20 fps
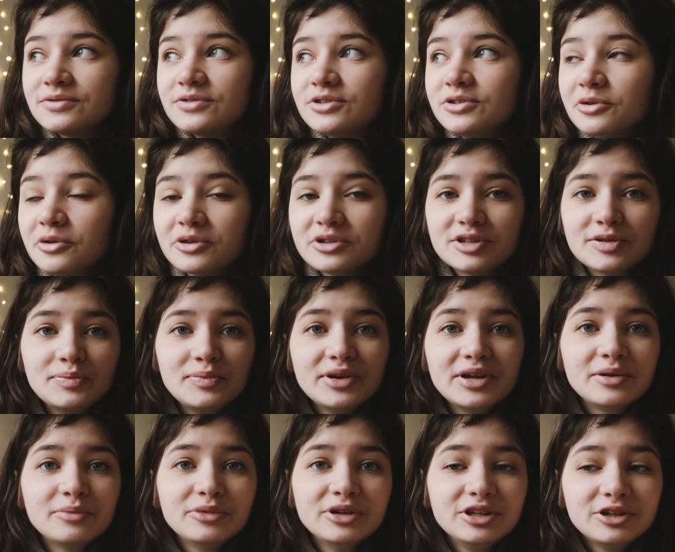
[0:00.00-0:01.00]
все,
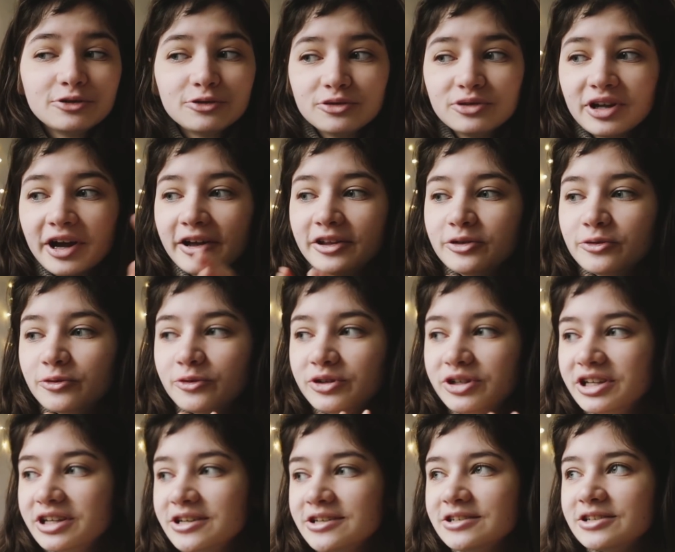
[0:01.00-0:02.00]
теперь мы никуда не
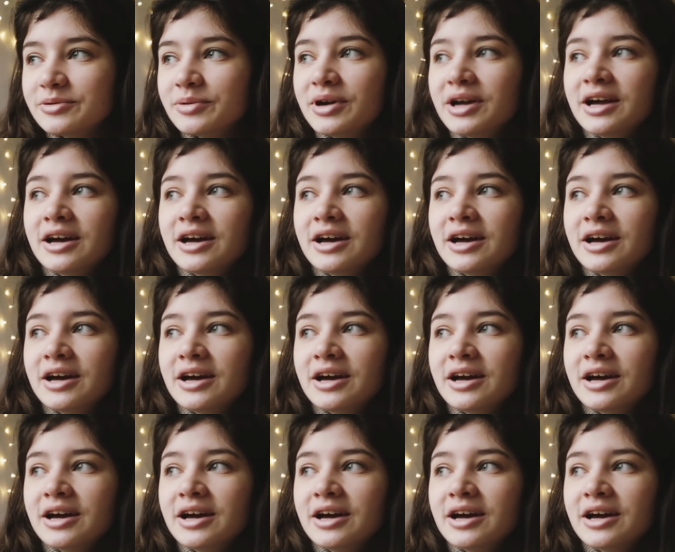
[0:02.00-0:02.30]
уедем,